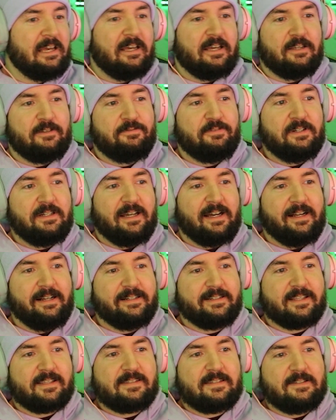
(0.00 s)
Ich finde
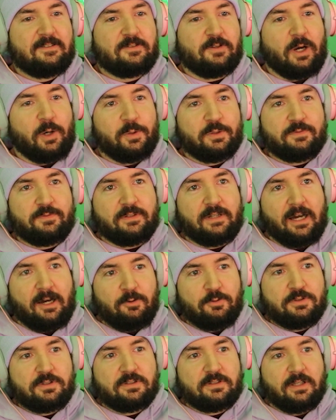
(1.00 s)
halt, das sieht so aus wie ein
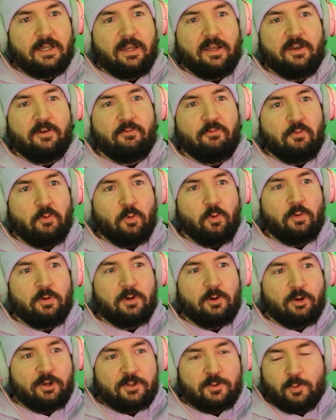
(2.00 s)
Haus, wo
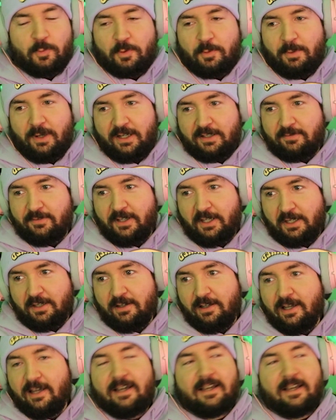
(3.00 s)
Leute umgebracht werden.